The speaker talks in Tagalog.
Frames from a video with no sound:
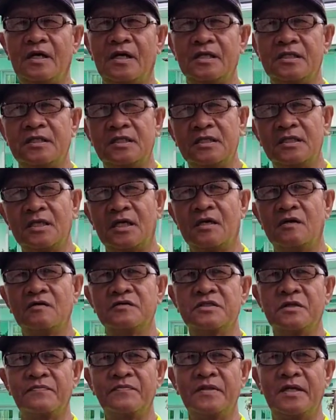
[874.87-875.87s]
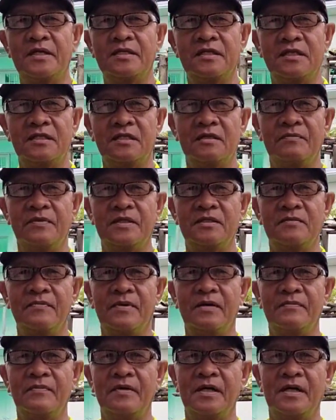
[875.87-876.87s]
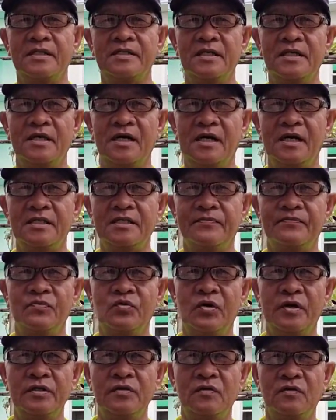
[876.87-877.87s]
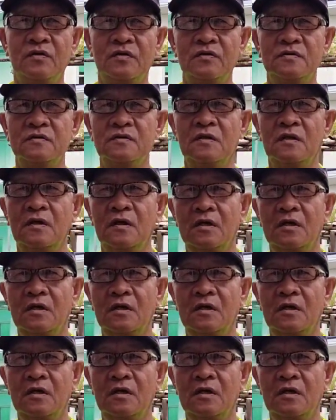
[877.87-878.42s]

at nakausap natin ng iba't ibang mga naghahanap buhay doon